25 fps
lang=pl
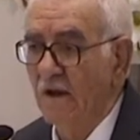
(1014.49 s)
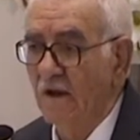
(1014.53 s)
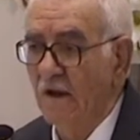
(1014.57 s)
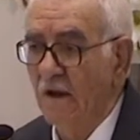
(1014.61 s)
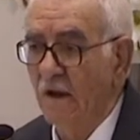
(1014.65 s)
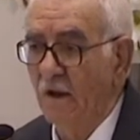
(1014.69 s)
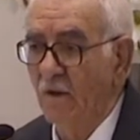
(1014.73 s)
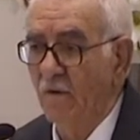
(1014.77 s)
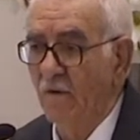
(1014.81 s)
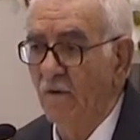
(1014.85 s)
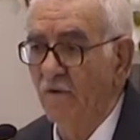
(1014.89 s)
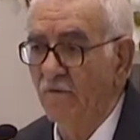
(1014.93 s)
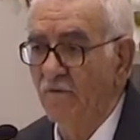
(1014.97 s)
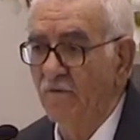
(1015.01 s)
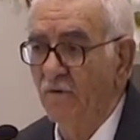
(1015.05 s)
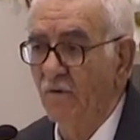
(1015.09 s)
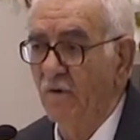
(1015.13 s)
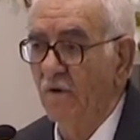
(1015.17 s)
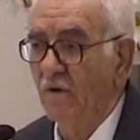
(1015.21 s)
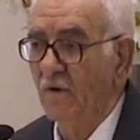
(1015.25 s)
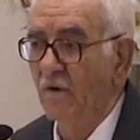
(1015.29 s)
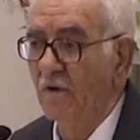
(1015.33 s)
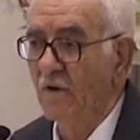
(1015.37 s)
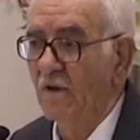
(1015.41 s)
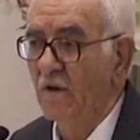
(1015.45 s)
Nie
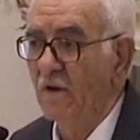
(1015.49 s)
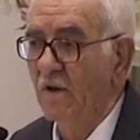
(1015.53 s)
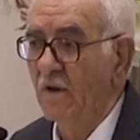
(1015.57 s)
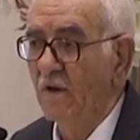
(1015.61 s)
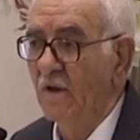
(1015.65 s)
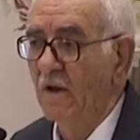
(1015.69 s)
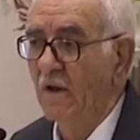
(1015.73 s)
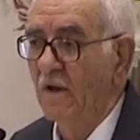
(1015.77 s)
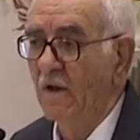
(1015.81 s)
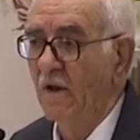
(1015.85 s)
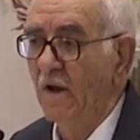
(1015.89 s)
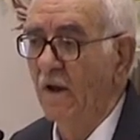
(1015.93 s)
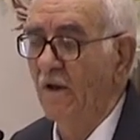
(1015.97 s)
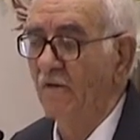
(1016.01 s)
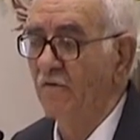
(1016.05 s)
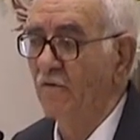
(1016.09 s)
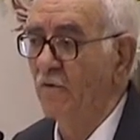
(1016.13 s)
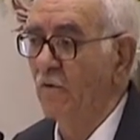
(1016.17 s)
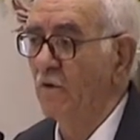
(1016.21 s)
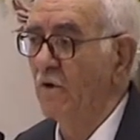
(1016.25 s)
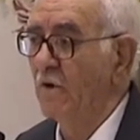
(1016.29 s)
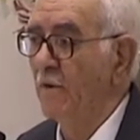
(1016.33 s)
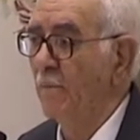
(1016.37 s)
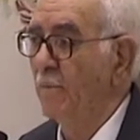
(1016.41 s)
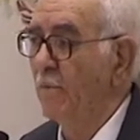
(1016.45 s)
mówię wam o tym,
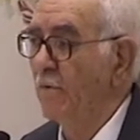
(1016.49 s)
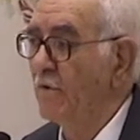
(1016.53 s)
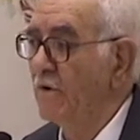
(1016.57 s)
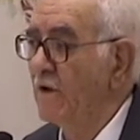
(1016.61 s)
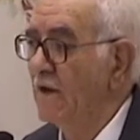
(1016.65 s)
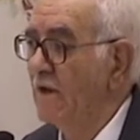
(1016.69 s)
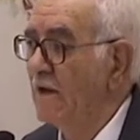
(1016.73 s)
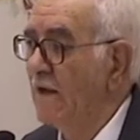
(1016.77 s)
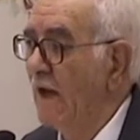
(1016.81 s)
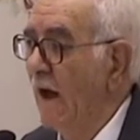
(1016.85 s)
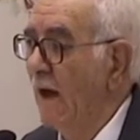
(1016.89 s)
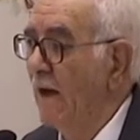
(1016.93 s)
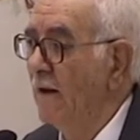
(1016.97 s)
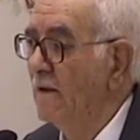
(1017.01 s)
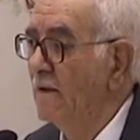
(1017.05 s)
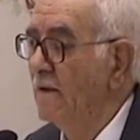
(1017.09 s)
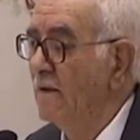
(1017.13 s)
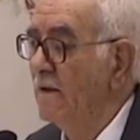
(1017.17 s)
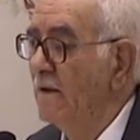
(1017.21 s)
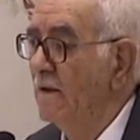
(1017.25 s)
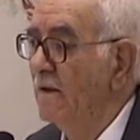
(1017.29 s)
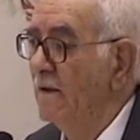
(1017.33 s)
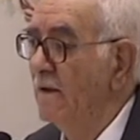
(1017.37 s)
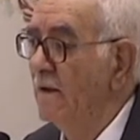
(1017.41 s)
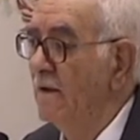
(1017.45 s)
to nie jest coś
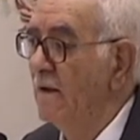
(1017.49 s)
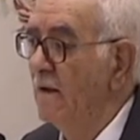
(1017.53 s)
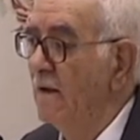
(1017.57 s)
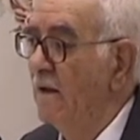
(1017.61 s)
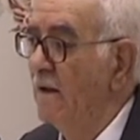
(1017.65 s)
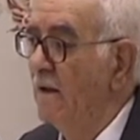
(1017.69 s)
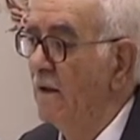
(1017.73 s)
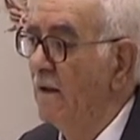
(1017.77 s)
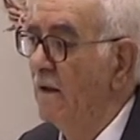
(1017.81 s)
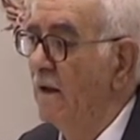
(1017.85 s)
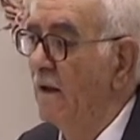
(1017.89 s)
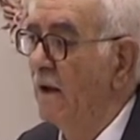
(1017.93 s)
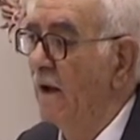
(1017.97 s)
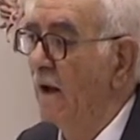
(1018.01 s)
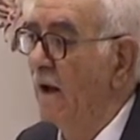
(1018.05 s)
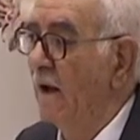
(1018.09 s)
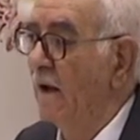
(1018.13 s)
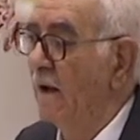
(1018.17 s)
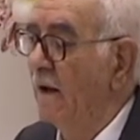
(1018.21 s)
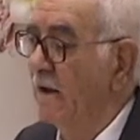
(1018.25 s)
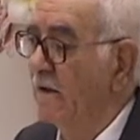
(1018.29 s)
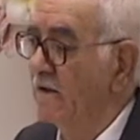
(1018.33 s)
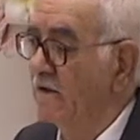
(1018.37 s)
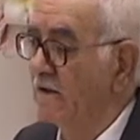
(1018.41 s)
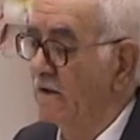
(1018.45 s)
dobrego,
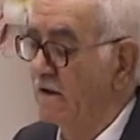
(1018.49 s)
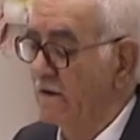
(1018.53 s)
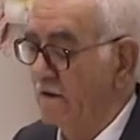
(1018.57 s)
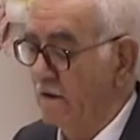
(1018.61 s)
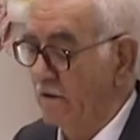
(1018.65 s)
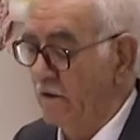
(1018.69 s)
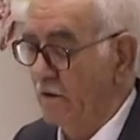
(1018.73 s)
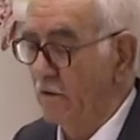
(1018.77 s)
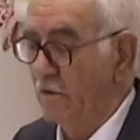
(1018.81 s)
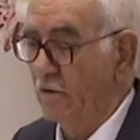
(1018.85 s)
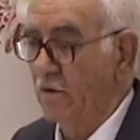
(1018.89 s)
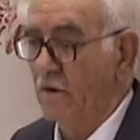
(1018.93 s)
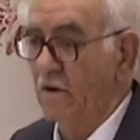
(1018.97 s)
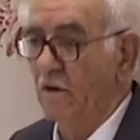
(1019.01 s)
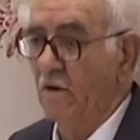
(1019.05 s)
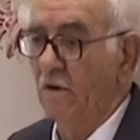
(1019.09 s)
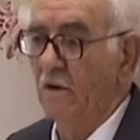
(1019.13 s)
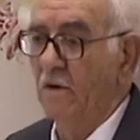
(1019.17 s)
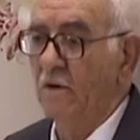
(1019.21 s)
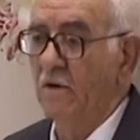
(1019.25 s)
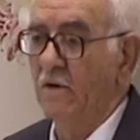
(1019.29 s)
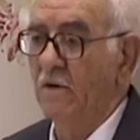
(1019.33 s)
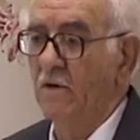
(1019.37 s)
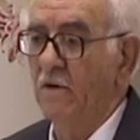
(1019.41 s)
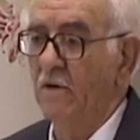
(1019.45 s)
to jest y,
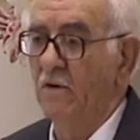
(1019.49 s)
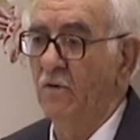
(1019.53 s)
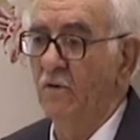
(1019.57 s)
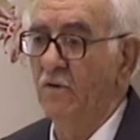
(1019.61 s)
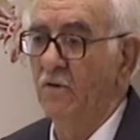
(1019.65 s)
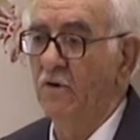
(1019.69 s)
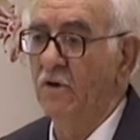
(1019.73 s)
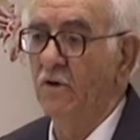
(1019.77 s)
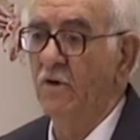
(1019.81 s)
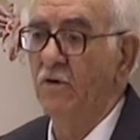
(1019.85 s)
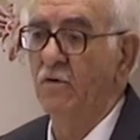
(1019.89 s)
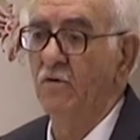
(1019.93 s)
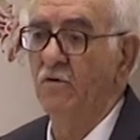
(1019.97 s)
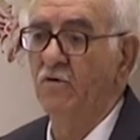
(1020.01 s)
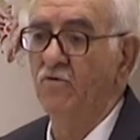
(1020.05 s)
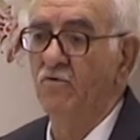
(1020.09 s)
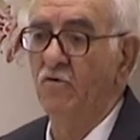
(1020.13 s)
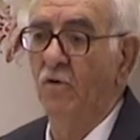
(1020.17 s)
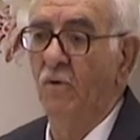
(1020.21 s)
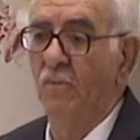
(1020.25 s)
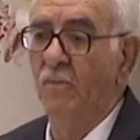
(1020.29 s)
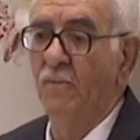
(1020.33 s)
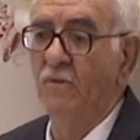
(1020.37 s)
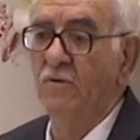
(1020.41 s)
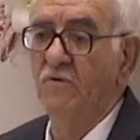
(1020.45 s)
oszustwo,
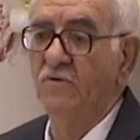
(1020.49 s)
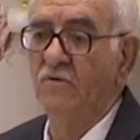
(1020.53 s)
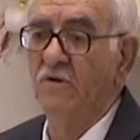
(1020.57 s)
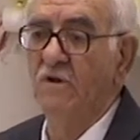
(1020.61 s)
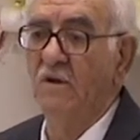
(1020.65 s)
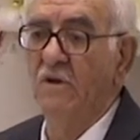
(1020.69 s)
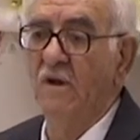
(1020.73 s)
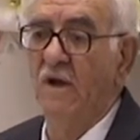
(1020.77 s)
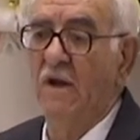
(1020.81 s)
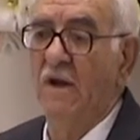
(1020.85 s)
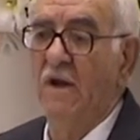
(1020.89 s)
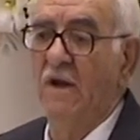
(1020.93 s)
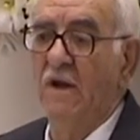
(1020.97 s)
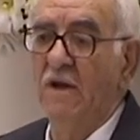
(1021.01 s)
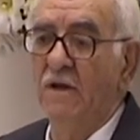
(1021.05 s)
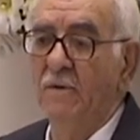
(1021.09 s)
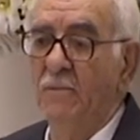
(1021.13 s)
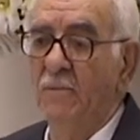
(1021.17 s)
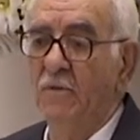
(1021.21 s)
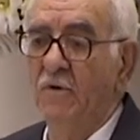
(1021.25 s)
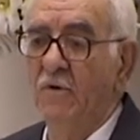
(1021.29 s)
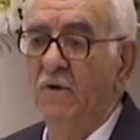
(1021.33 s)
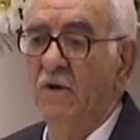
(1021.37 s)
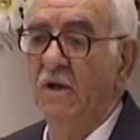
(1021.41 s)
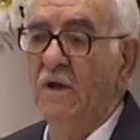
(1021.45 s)
ale mówię wam,
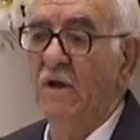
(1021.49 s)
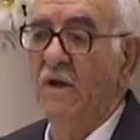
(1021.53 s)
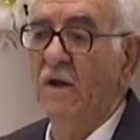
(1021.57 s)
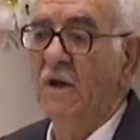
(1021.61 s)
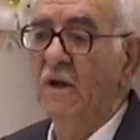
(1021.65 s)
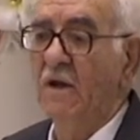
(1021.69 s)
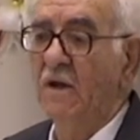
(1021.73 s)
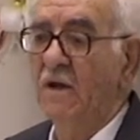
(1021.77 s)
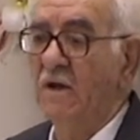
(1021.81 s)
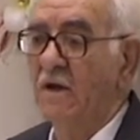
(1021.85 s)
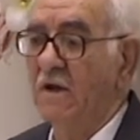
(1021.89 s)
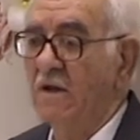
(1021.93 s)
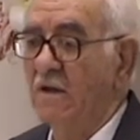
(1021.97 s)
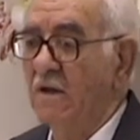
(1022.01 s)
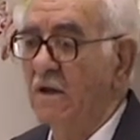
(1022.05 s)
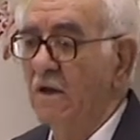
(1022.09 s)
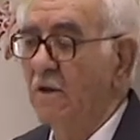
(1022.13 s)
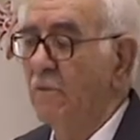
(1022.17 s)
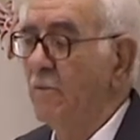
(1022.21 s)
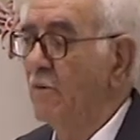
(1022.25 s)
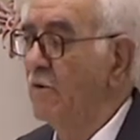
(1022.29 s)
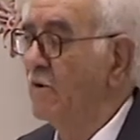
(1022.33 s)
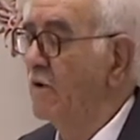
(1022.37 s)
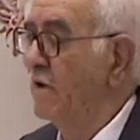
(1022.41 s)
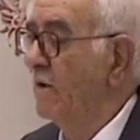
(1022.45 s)
że
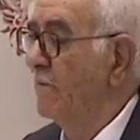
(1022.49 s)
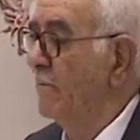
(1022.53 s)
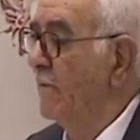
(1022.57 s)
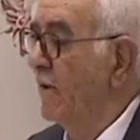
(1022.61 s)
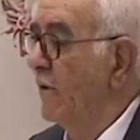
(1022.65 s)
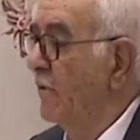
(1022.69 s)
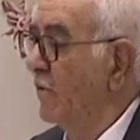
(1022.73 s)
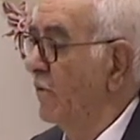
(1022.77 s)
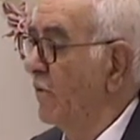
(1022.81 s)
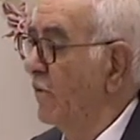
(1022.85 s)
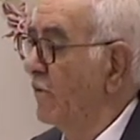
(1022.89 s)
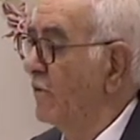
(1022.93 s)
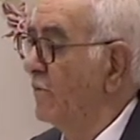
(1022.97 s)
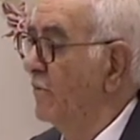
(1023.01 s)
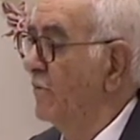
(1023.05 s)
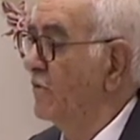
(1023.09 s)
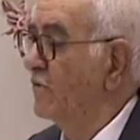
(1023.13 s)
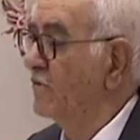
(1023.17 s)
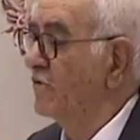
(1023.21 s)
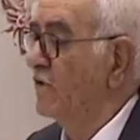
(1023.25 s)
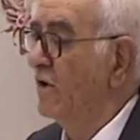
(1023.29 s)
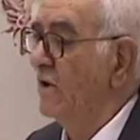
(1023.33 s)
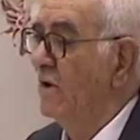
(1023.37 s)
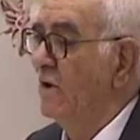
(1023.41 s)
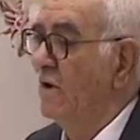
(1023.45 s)
jest Pan, który jest
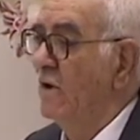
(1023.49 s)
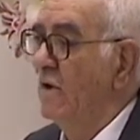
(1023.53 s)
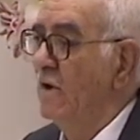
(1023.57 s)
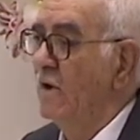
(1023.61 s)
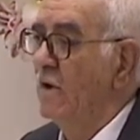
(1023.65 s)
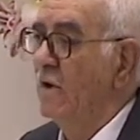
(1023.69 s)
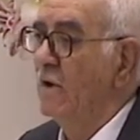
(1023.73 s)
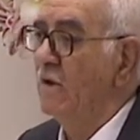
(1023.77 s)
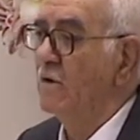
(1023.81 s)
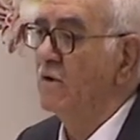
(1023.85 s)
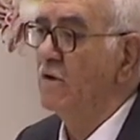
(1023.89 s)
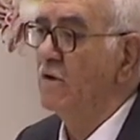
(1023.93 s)
miłosierny,